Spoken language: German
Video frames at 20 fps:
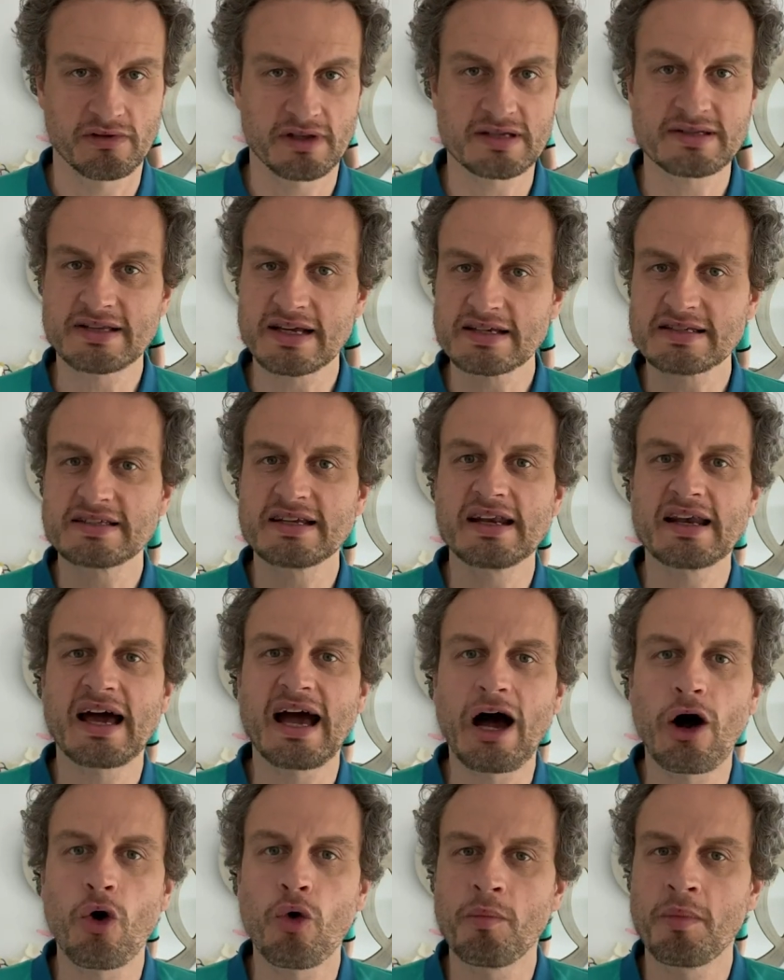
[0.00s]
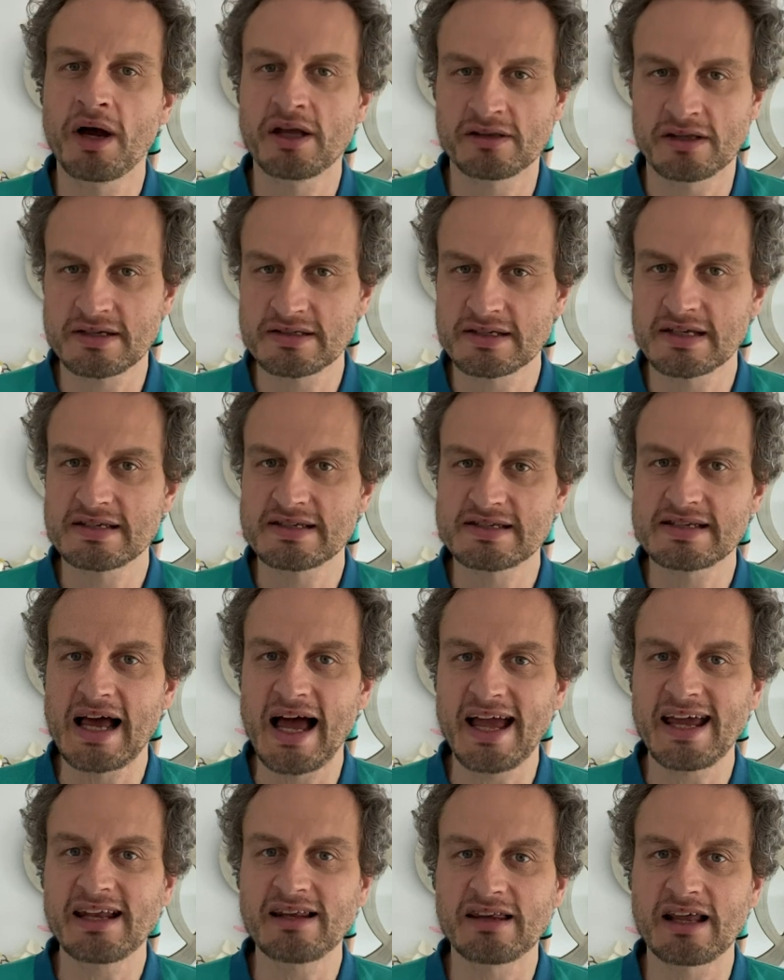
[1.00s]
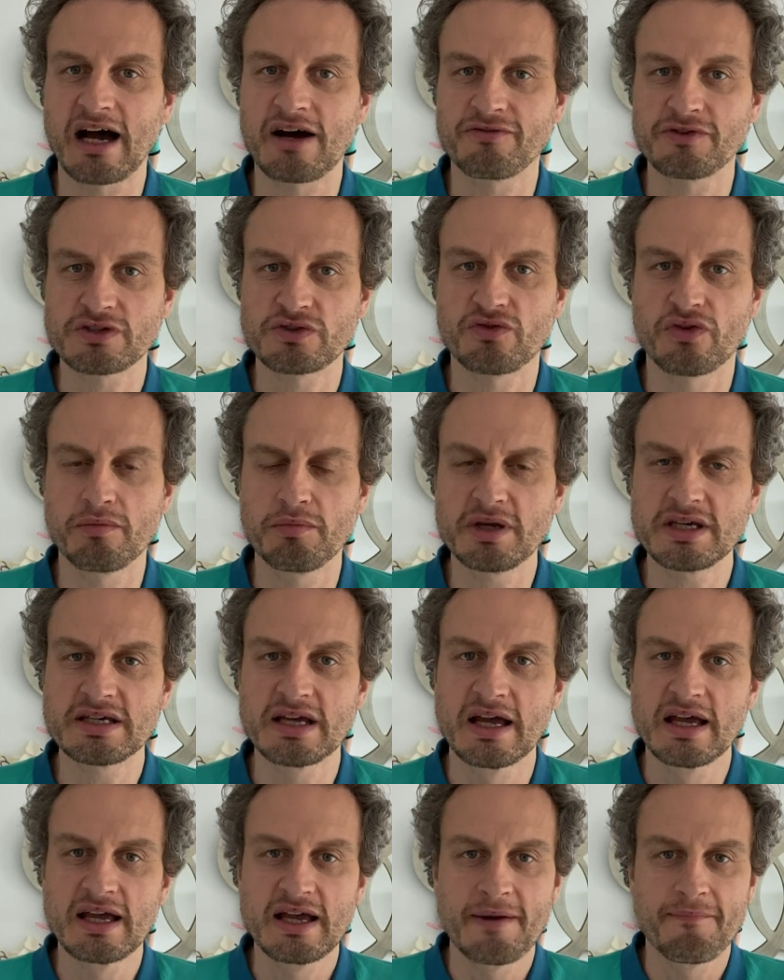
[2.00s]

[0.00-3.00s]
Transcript: Dass das den Raum hat, dass das sein darf, ist für mich